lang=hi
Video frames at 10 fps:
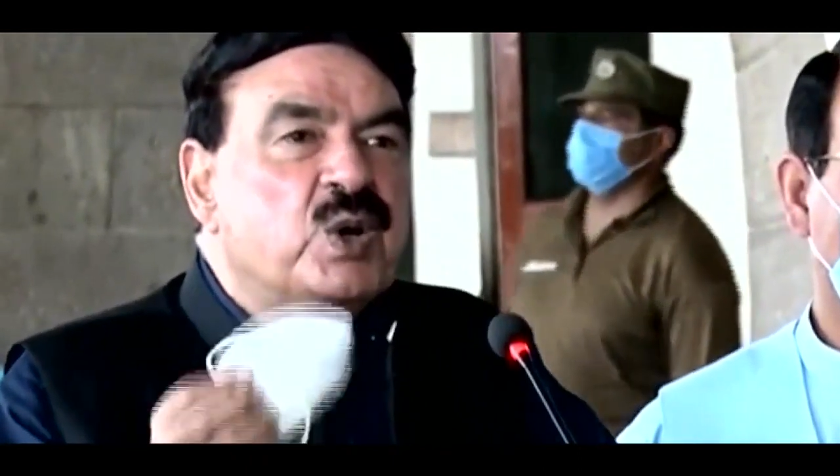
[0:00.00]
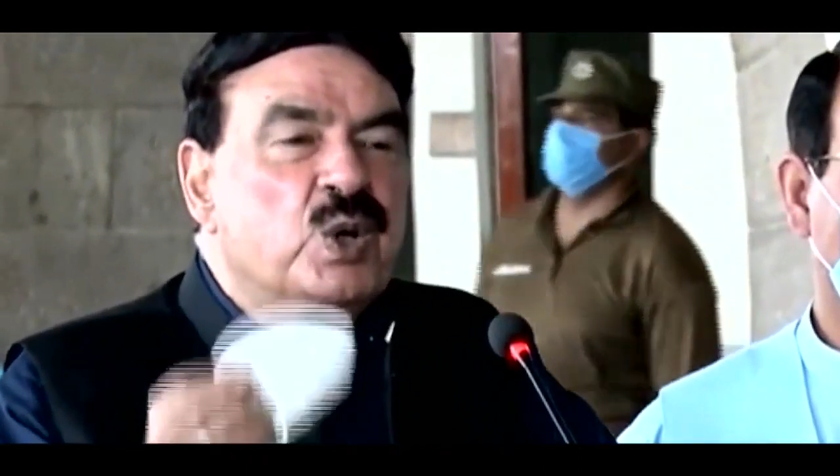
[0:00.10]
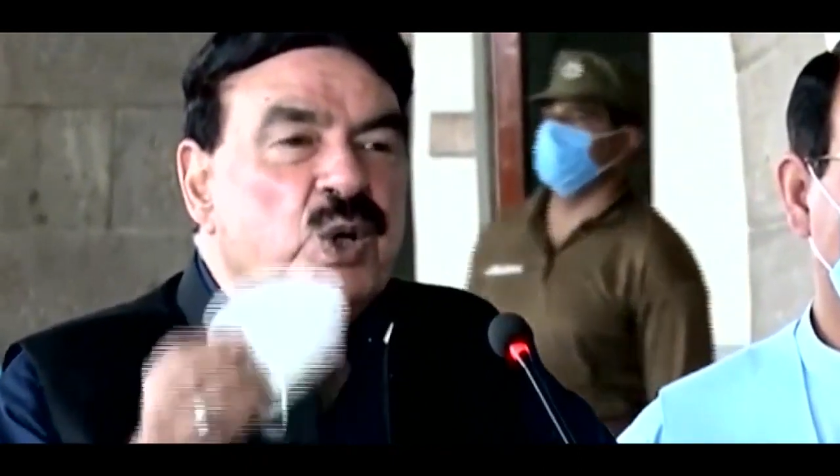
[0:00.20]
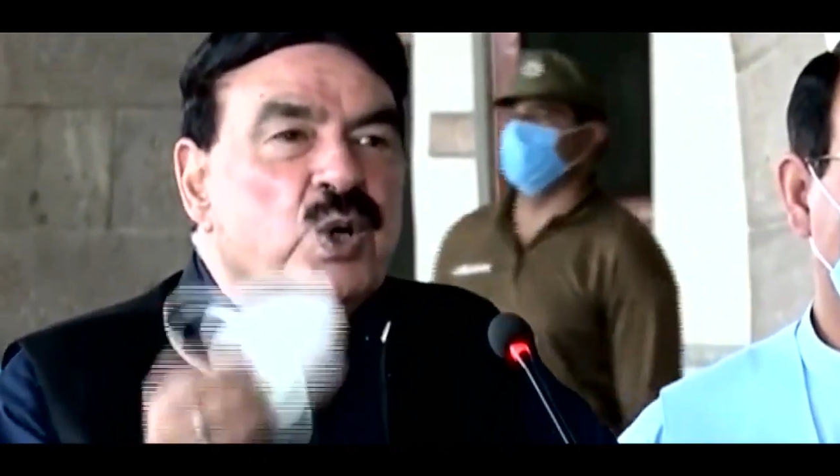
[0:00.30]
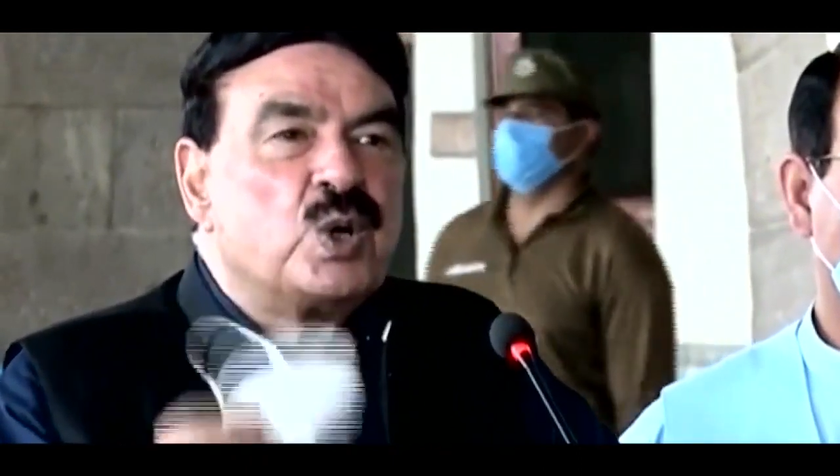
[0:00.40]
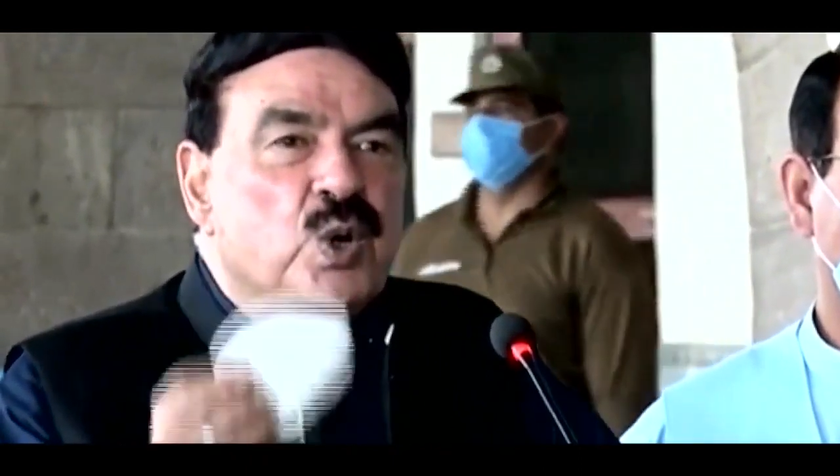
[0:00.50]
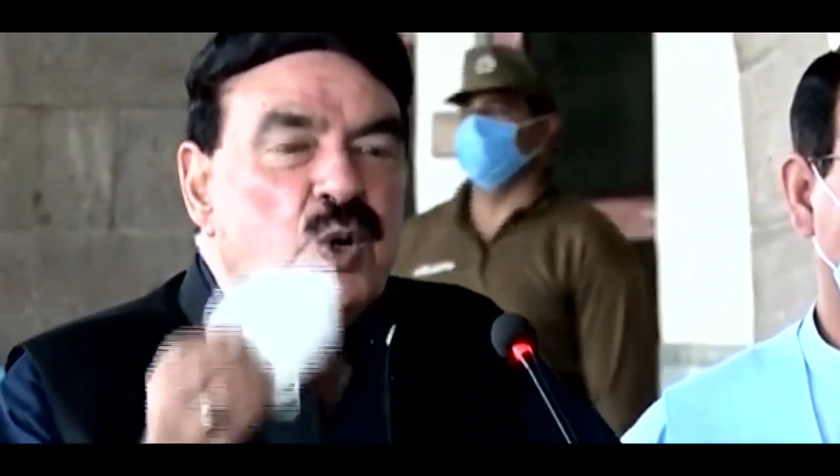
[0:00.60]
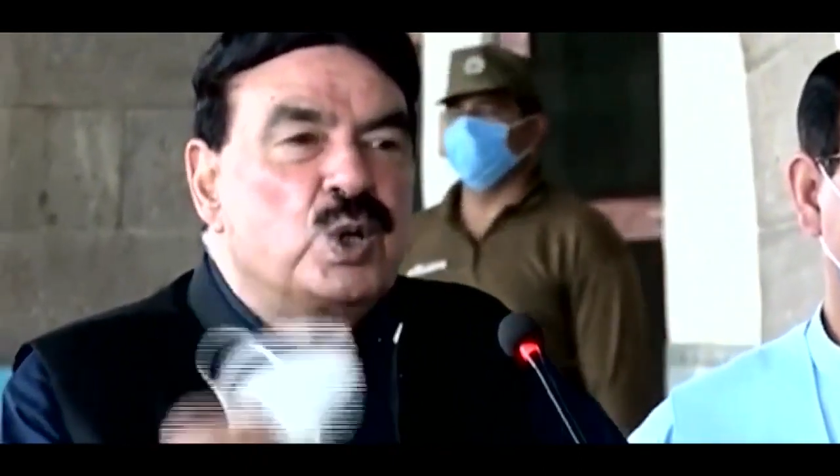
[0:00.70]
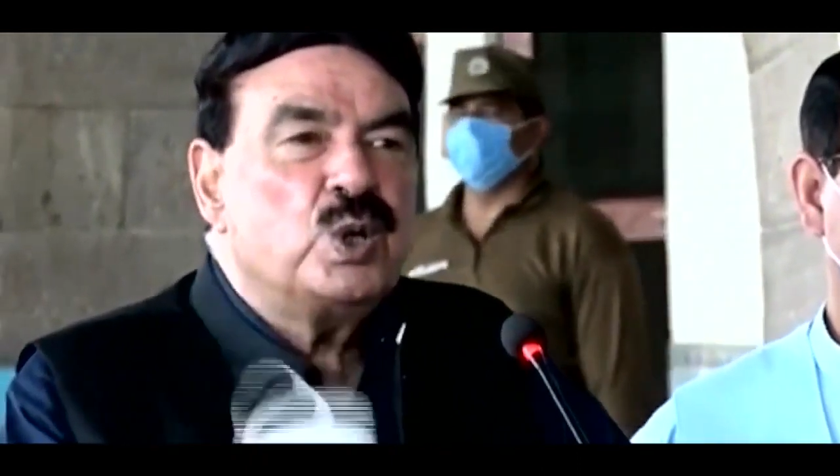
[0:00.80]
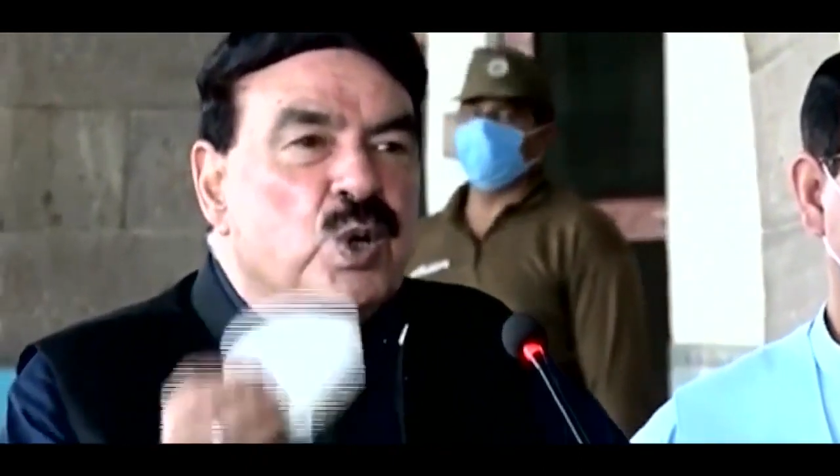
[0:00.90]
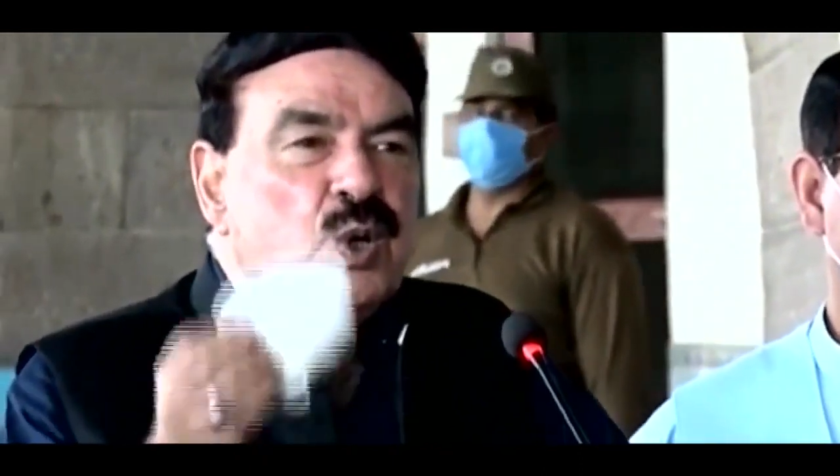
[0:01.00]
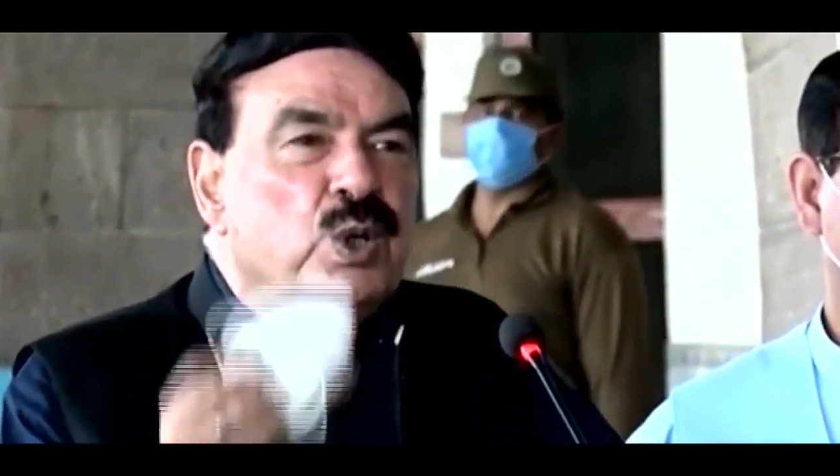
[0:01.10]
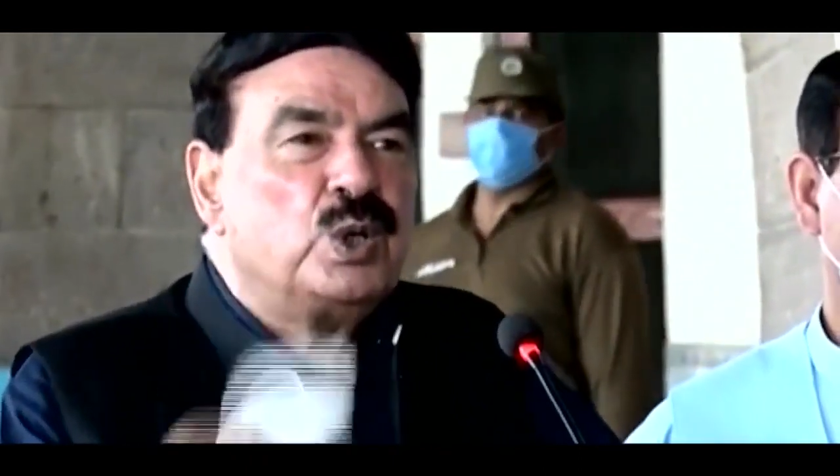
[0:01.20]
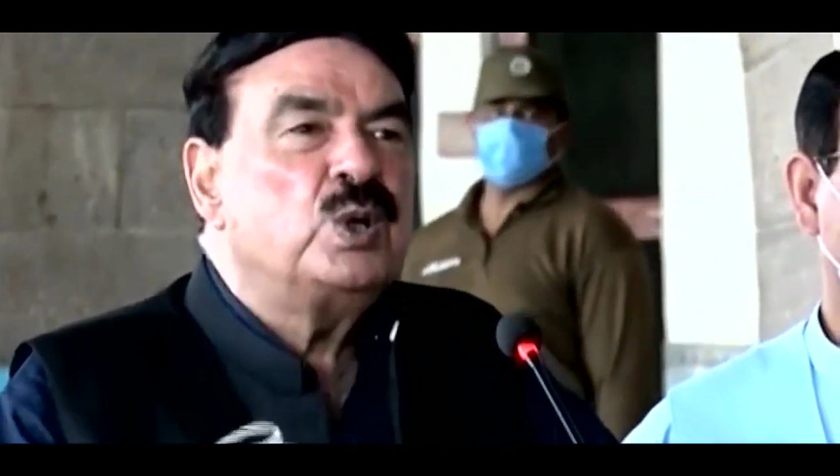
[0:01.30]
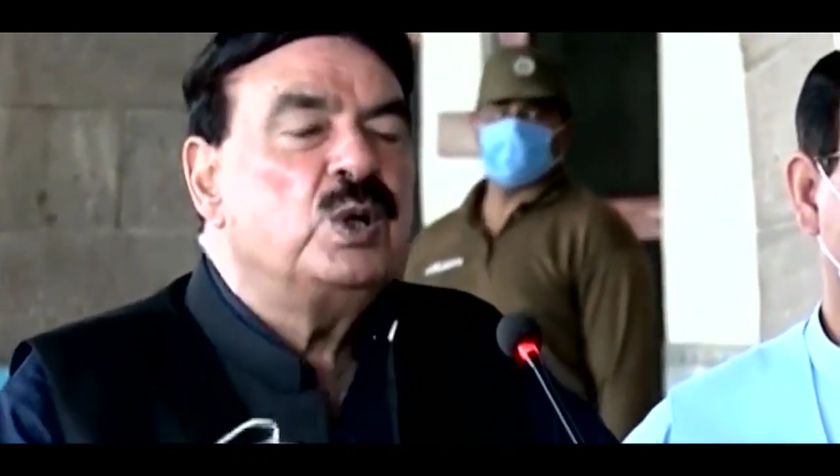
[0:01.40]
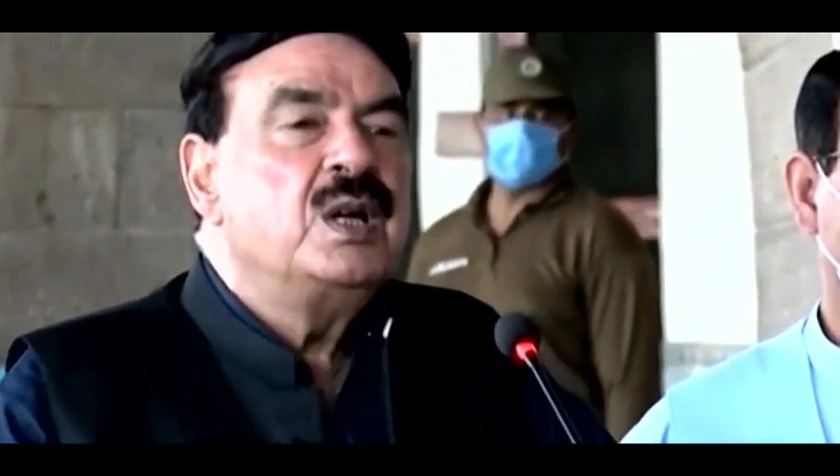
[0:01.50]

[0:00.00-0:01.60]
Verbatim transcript: खोल दो खोल दो खोल दो